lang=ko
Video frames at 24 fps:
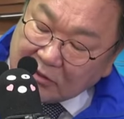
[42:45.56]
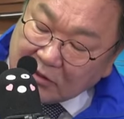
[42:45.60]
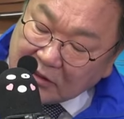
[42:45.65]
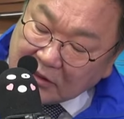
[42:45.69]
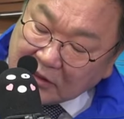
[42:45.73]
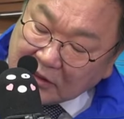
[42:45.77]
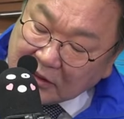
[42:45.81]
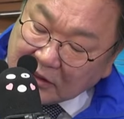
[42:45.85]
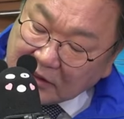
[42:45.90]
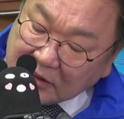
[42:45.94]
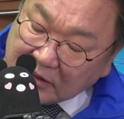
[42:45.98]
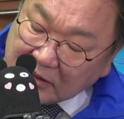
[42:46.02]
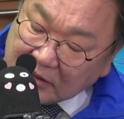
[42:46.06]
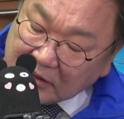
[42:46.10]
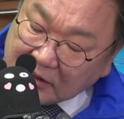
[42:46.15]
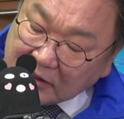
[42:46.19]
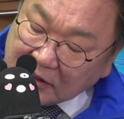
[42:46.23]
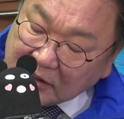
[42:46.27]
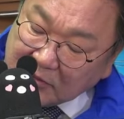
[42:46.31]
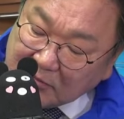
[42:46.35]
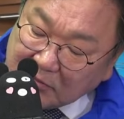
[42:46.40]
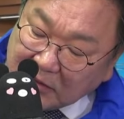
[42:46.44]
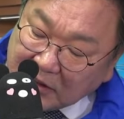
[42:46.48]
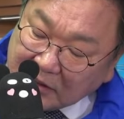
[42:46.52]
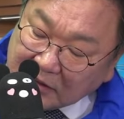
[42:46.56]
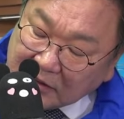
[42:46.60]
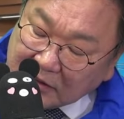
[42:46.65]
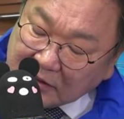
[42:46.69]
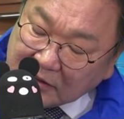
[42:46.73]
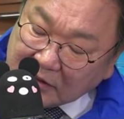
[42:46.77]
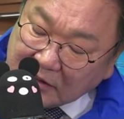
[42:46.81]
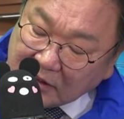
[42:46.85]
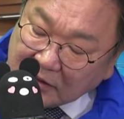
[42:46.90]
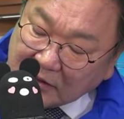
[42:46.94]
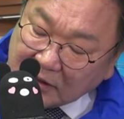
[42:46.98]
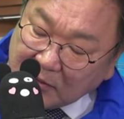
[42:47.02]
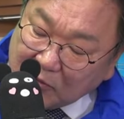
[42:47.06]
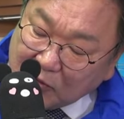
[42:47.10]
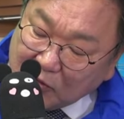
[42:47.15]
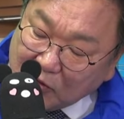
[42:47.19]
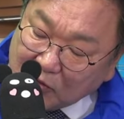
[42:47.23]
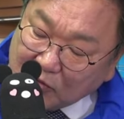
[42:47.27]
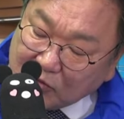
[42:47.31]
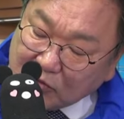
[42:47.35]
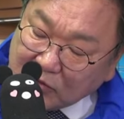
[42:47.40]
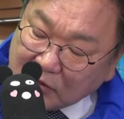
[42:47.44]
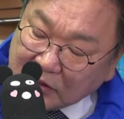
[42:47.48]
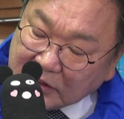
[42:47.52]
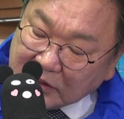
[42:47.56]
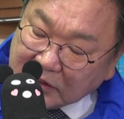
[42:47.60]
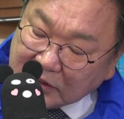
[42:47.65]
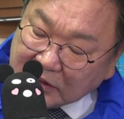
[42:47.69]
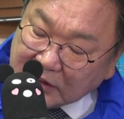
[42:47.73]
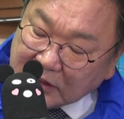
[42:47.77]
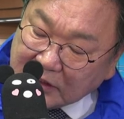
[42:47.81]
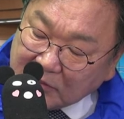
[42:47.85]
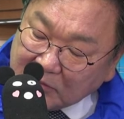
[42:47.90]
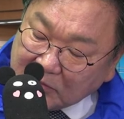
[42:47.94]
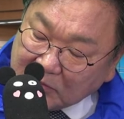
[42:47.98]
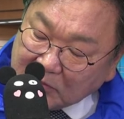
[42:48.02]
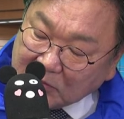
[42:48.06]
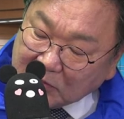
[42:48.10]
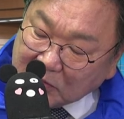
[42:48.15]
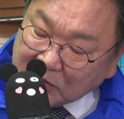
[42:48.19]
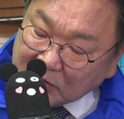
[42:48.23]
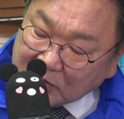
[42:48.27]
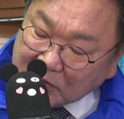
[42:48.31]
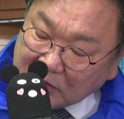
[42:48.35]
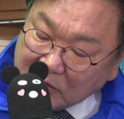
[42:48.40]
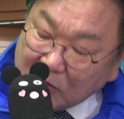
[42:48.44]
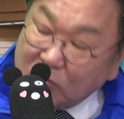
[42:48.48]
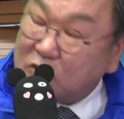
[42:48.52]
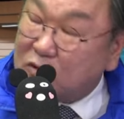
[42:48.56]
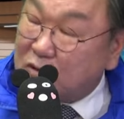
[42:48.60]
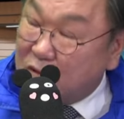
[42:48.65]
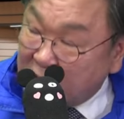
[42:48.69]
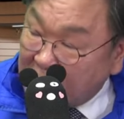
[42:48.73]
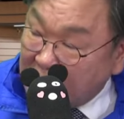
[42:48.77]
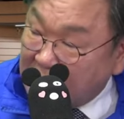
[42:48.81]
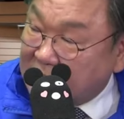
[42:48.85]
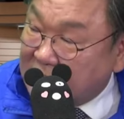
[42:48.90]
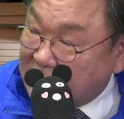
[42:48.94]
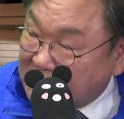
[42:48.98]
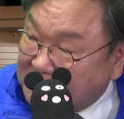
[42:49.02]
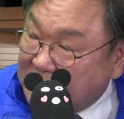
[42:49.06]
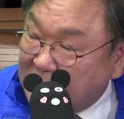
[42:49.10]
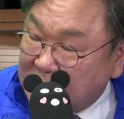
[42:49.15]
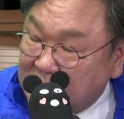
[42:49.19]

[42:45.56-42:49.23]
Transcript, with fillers: 이른바 성남 공군기지, 서울공항, 이른바